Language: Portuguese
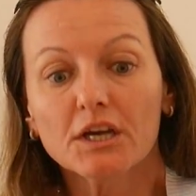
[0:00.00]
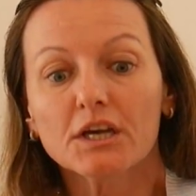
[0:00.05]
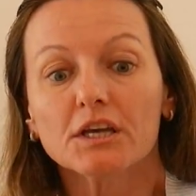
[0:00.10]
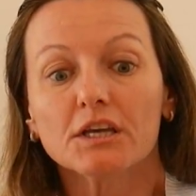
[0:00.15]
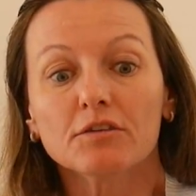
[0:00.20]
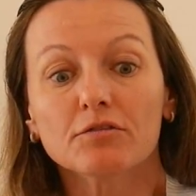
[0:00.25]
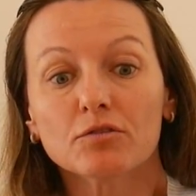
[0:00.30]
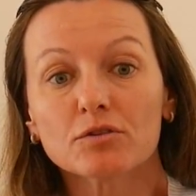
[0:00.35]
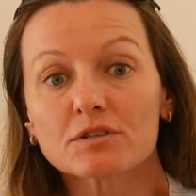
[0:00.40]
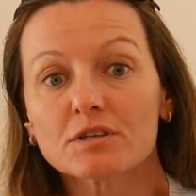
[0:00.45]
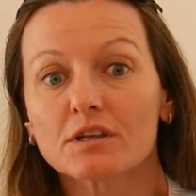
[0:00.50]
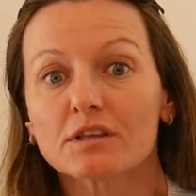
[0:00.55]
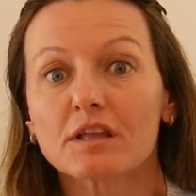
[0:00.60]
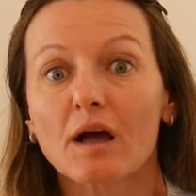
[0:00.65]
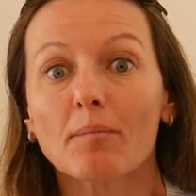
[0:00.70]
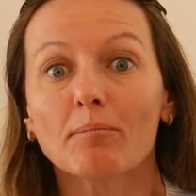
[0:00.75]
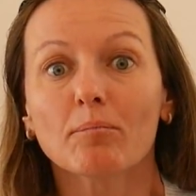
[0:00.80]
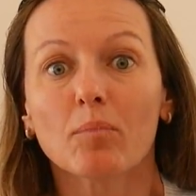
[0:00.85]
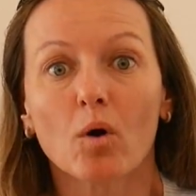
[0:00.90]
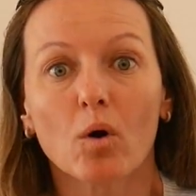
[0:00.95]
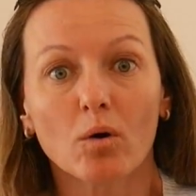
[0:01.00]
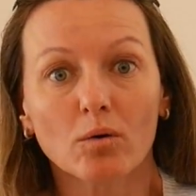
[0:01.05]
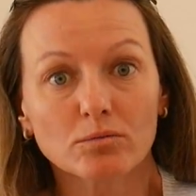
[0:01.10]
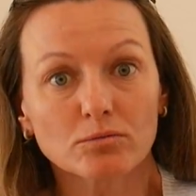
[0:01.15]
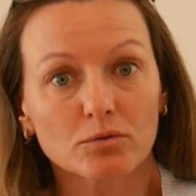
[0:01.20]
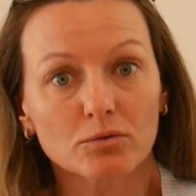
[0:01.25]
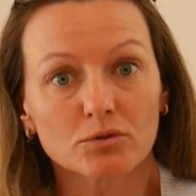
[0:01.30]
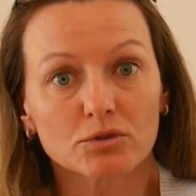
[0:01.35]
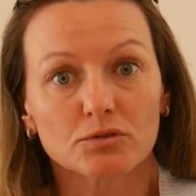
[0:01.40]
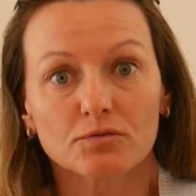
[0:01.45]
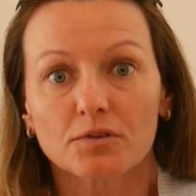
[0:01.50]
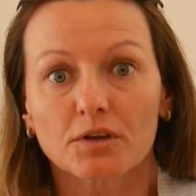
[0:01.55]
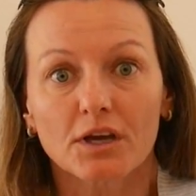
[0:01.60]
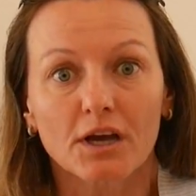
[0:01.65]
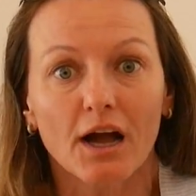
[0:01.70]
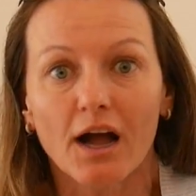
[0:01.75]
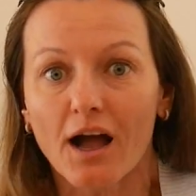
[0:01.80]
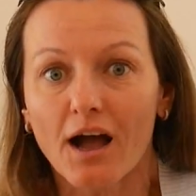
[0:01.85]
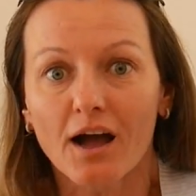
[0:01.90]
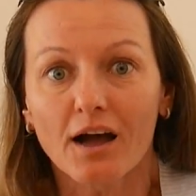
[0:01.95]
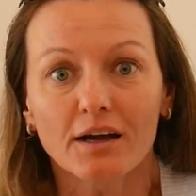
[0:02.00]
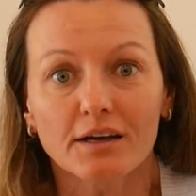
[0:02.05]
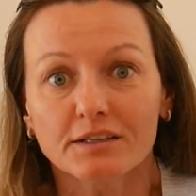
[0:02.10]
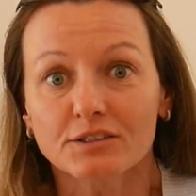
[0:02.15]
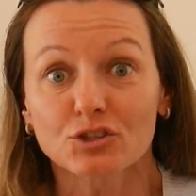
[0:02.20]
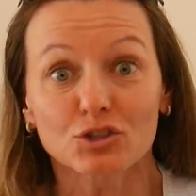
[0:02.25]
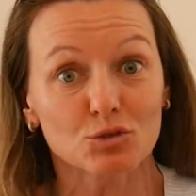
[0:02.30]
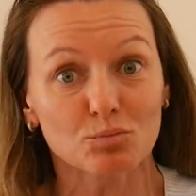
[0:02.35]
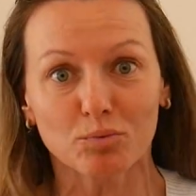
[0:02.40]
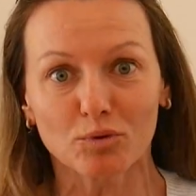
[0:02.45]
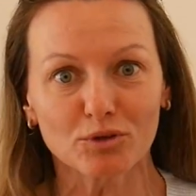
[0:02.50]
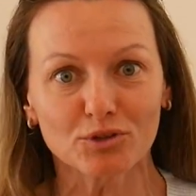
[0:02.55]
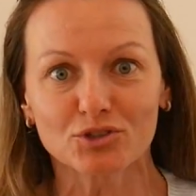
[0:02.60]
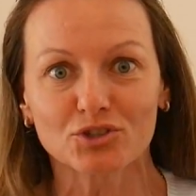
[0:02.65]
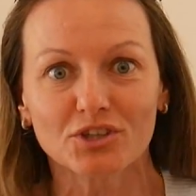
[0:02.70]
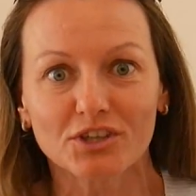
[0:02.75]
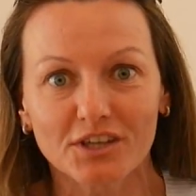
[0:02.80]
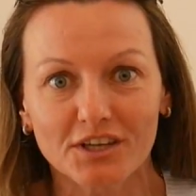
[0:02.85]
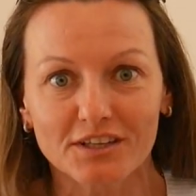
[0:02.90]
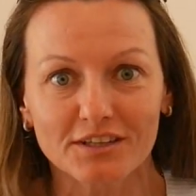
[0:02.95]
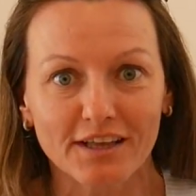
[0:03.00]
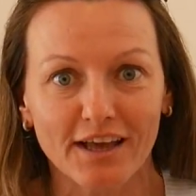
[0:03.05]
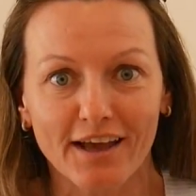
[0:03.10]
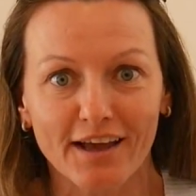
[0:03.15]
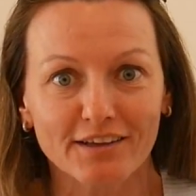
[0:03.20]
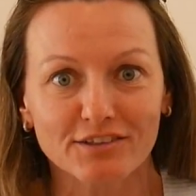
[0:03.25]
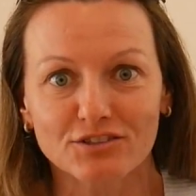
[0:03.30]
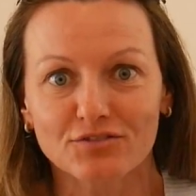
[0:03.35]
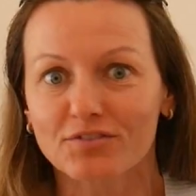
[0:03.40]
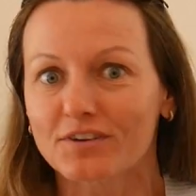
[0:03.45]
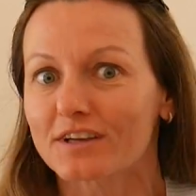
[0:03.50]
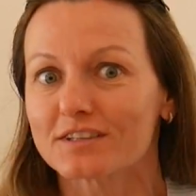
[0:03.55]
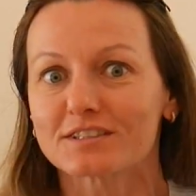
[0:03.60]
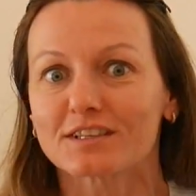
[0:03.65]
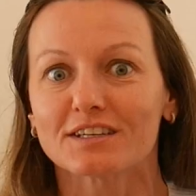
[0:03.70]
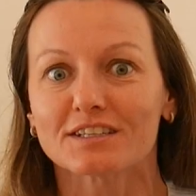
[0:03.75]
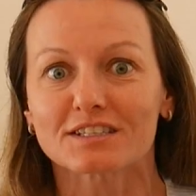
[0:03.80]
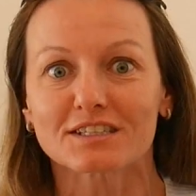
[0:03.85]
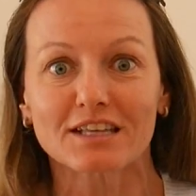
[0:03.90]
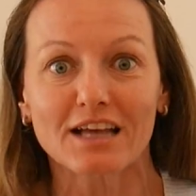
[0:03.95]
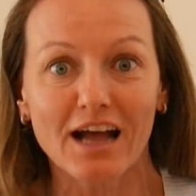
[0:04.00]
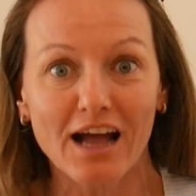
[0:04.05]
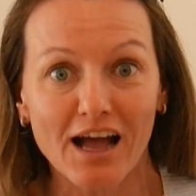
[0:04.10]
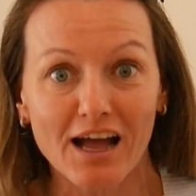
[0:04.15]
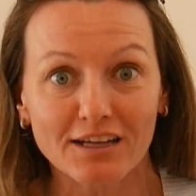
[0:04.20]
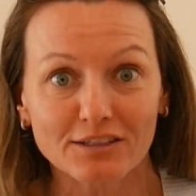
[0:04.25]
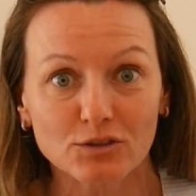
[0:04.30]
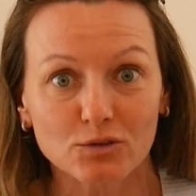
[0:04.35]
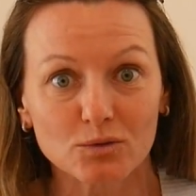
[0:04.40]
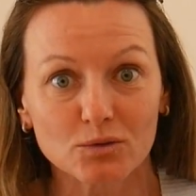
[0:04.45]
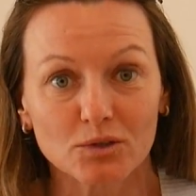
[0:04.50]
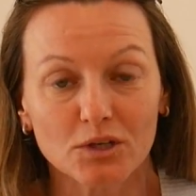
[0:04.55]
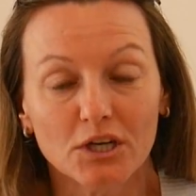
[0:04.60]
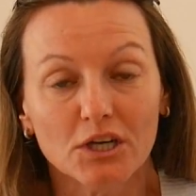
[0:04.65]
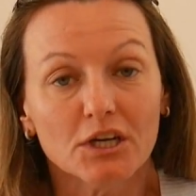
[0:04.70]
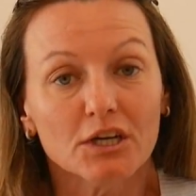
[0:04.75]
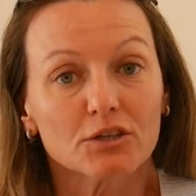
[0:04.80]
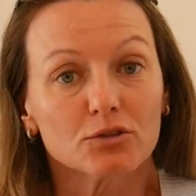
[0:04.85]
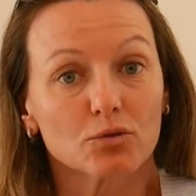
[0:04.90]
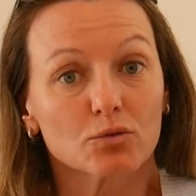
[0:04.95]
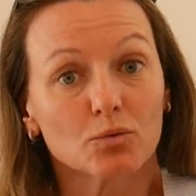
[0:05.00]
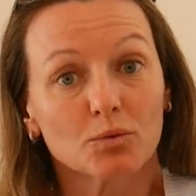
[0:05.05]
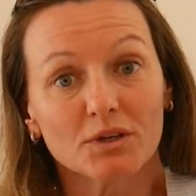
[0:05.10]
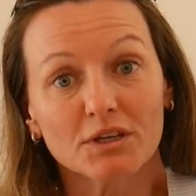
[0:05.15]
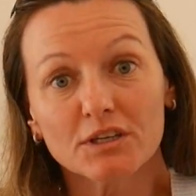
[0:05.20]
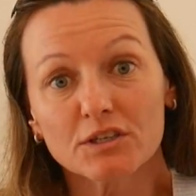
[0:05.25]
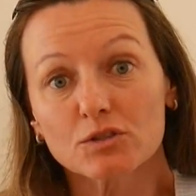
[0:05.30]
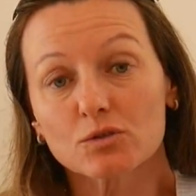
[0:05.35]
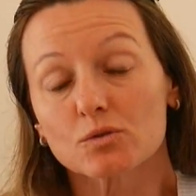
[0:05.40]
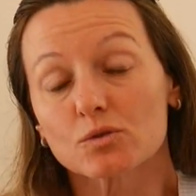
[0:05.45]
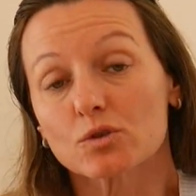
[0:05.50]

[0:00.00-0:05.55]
e você tá a ponto de ficar, de explodir, né, de ficar estressado, tudo isso.